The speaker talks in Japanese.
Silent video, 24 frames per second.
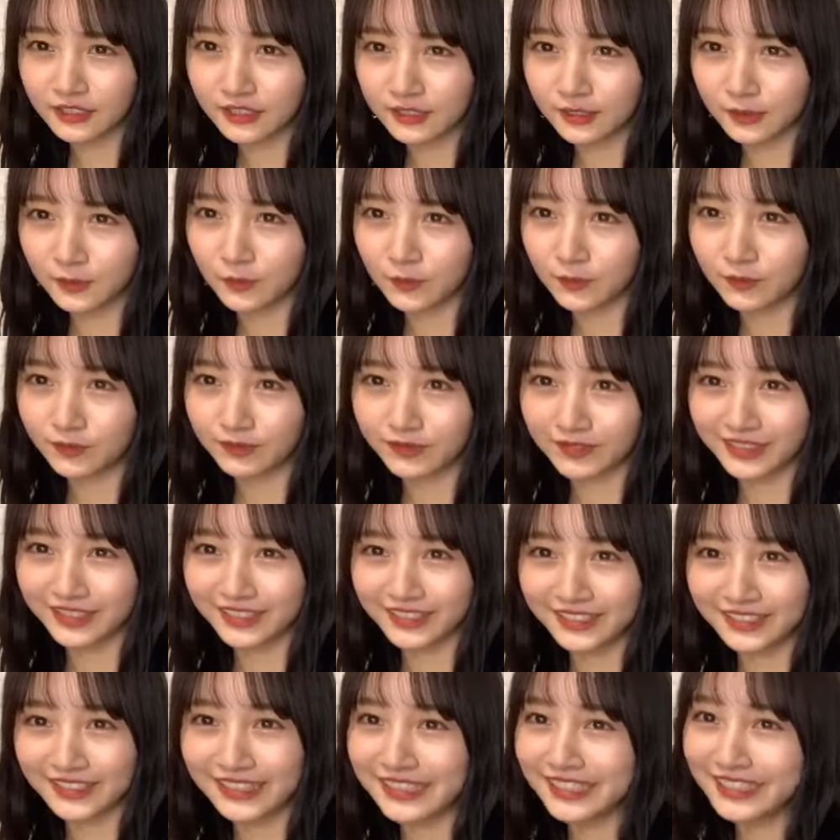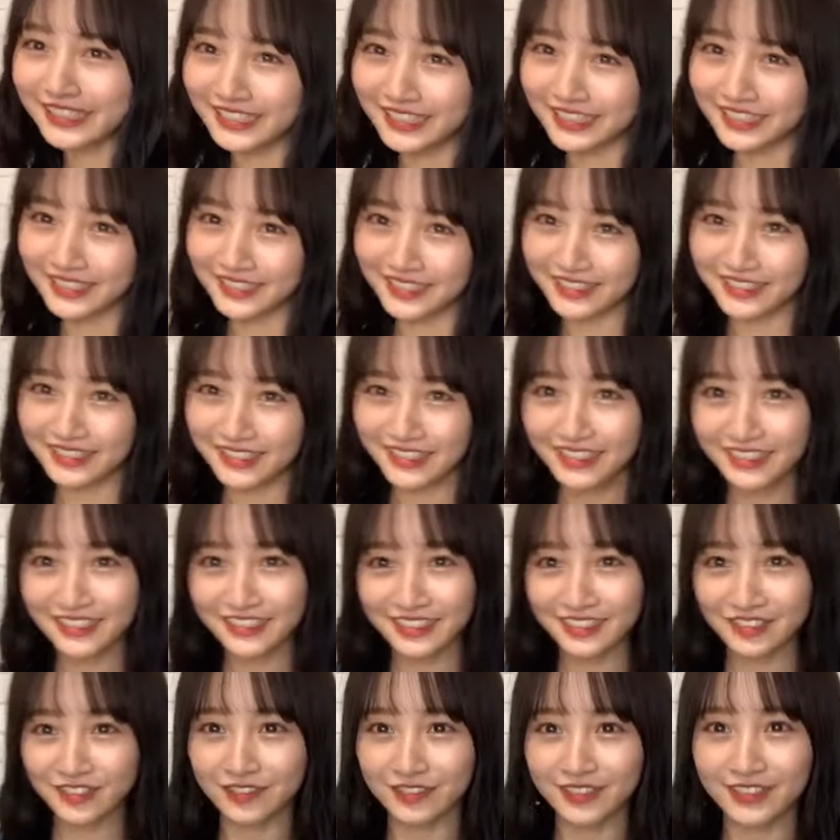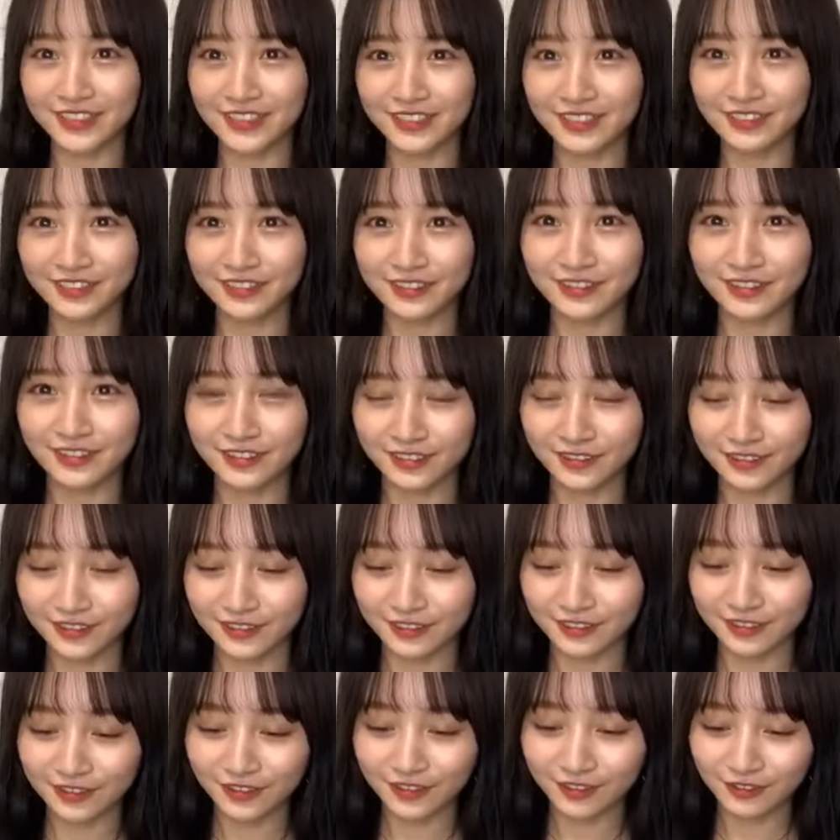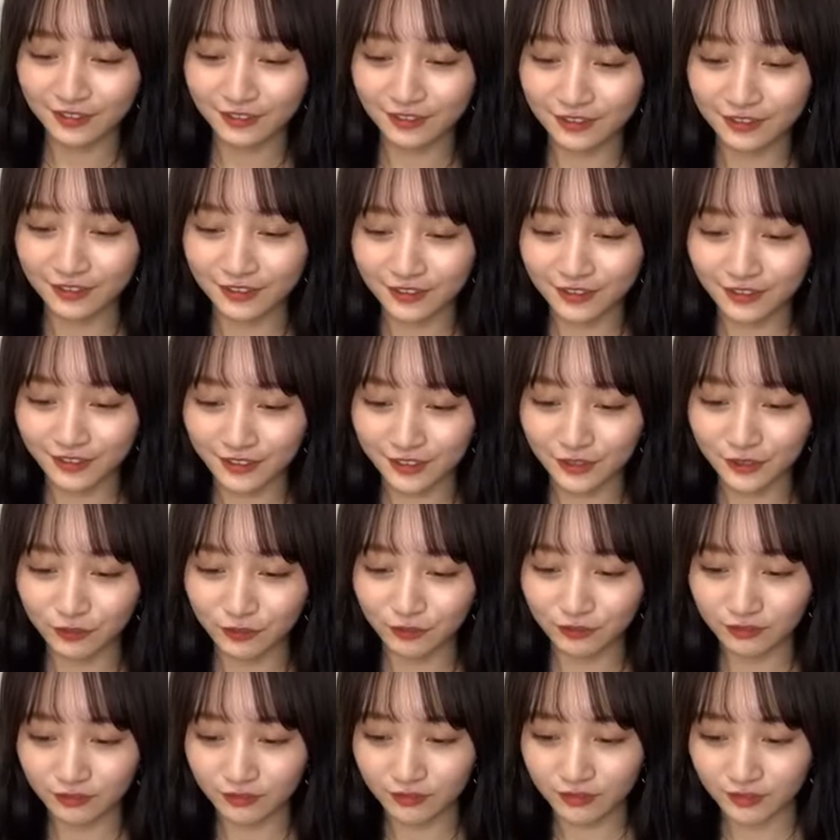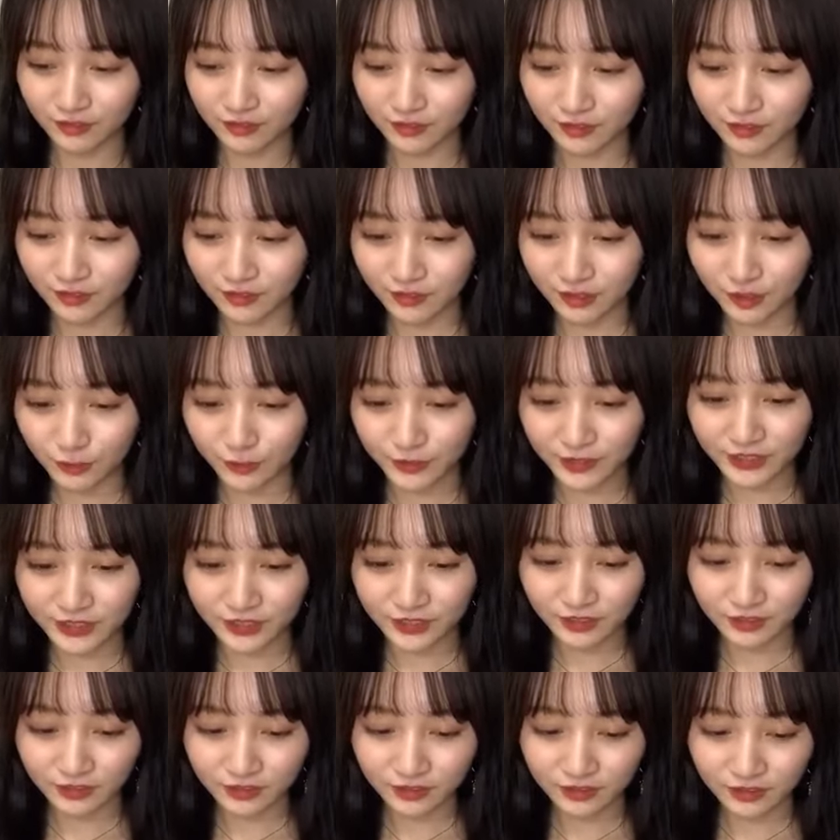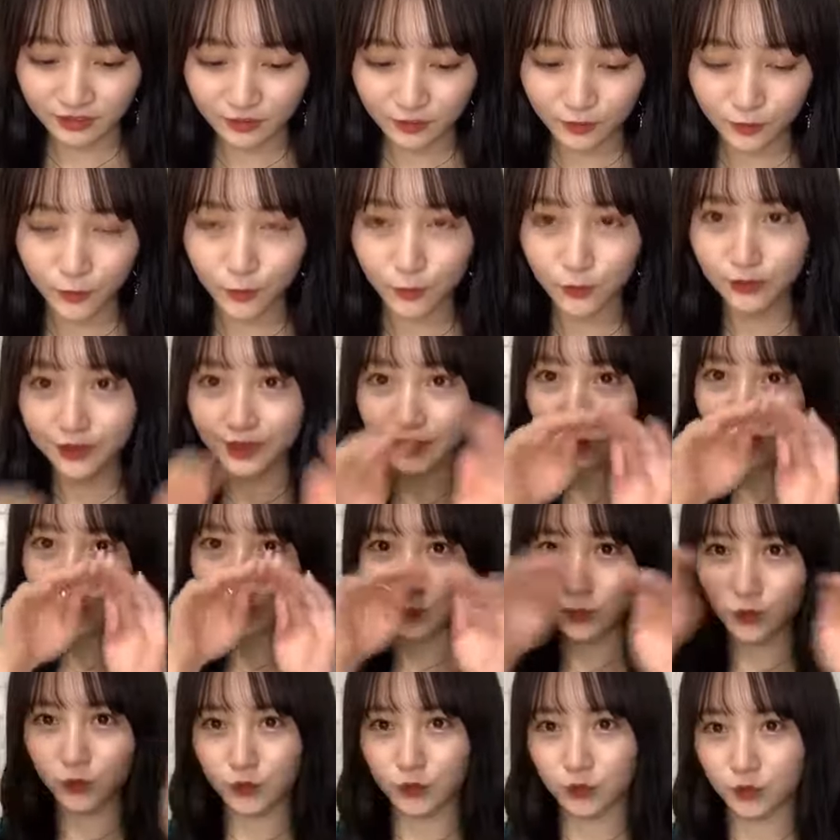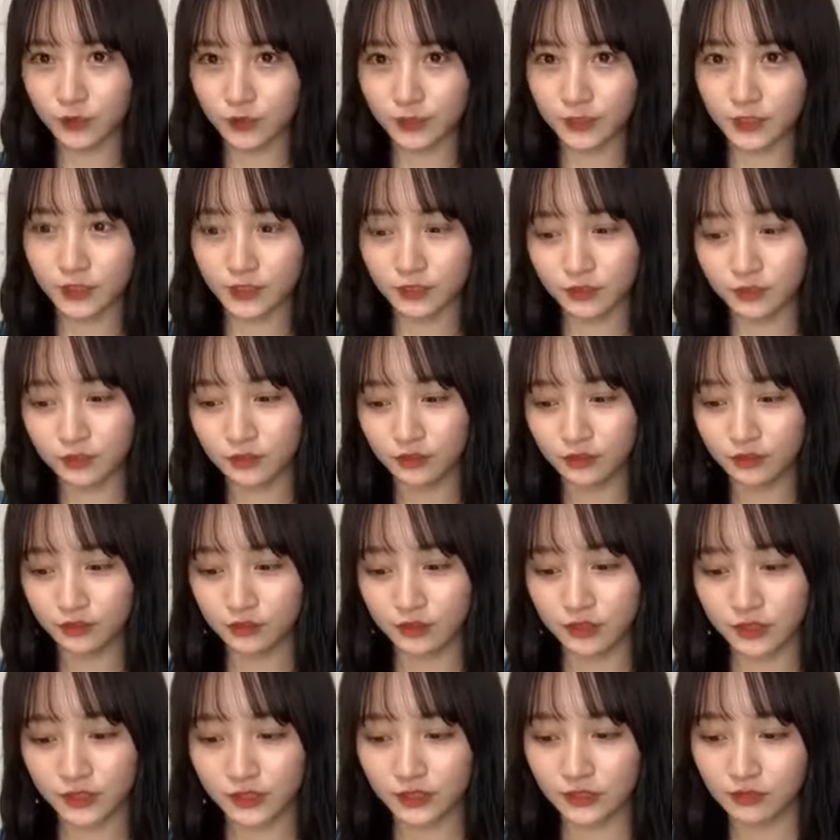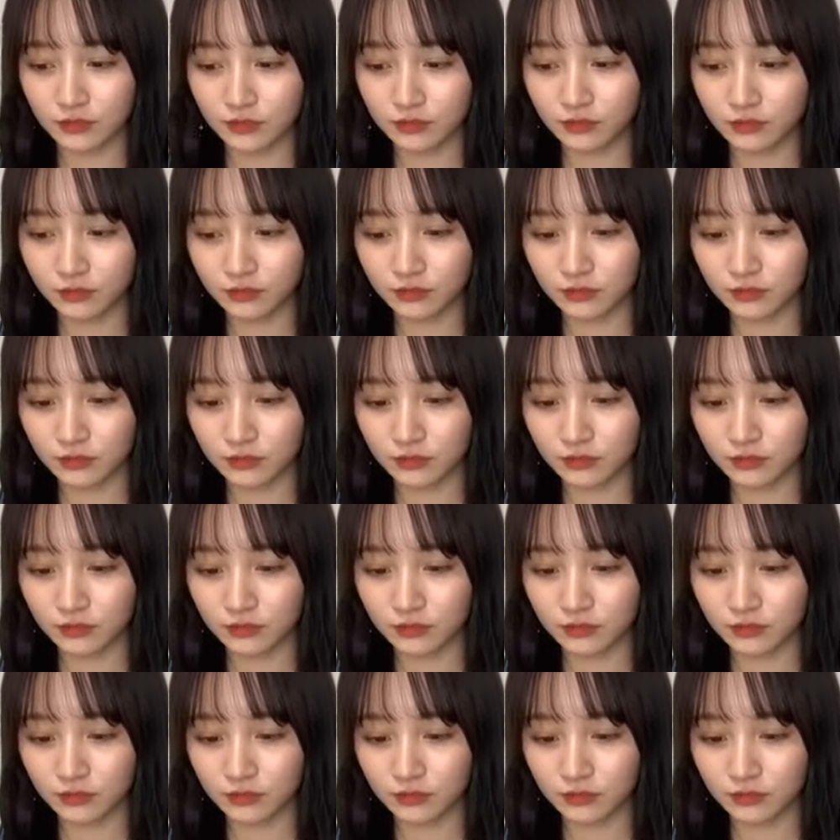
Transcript: ですよ嫌で変なとこ A 型なんかな分かんないけどなんかめっちゃ上とかも揃えたいし